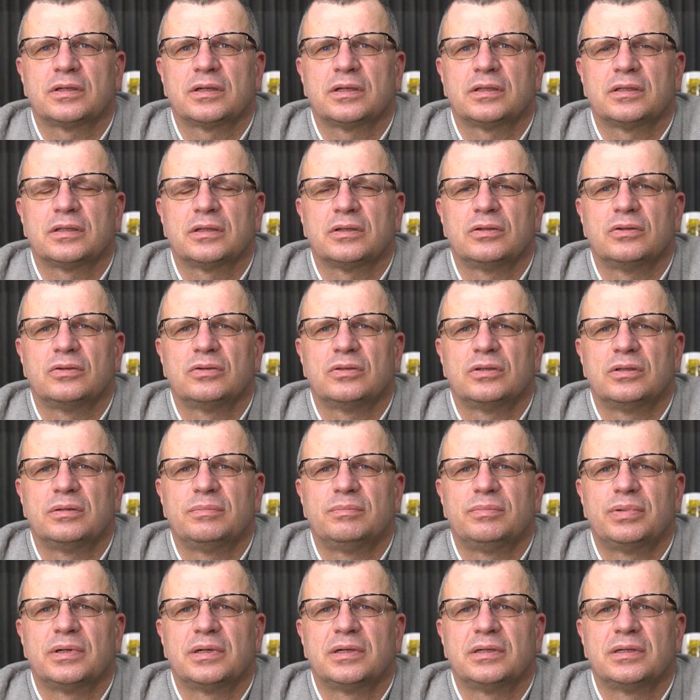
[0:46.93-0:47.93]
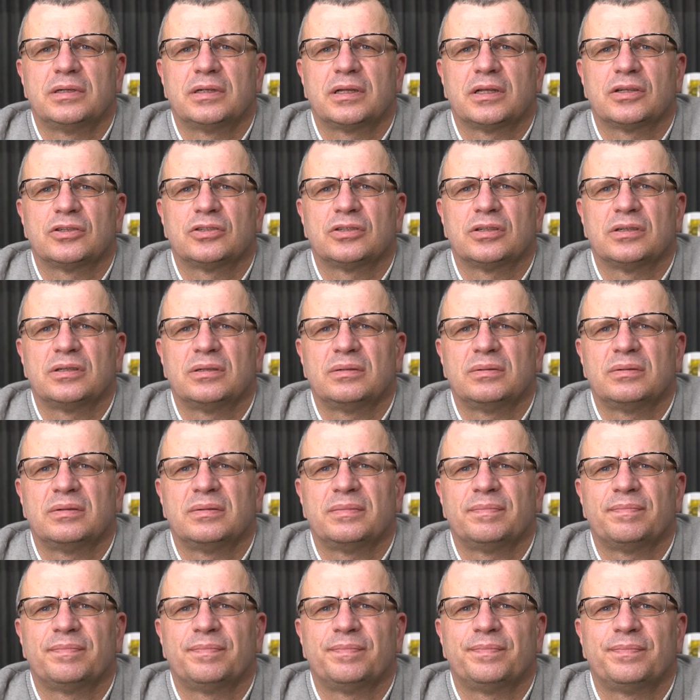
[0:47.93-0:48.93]
kategorii B i raczej
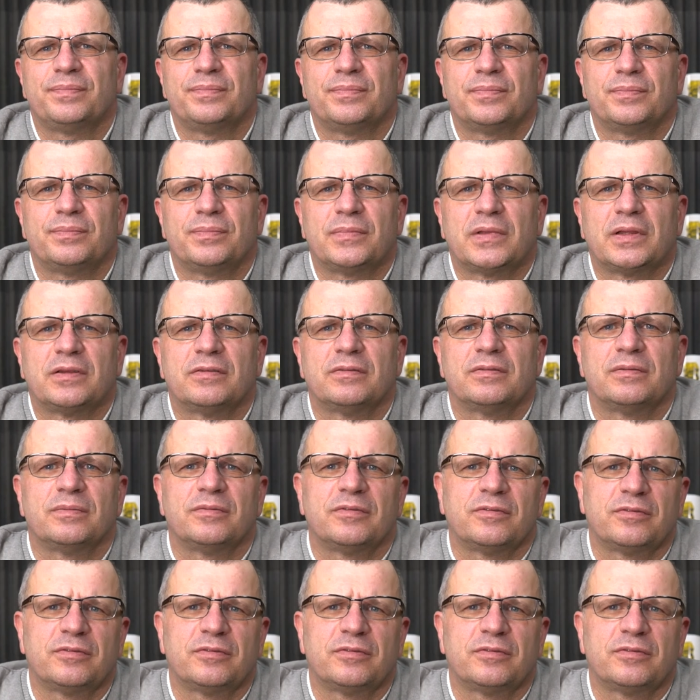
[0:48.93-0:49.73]
yy,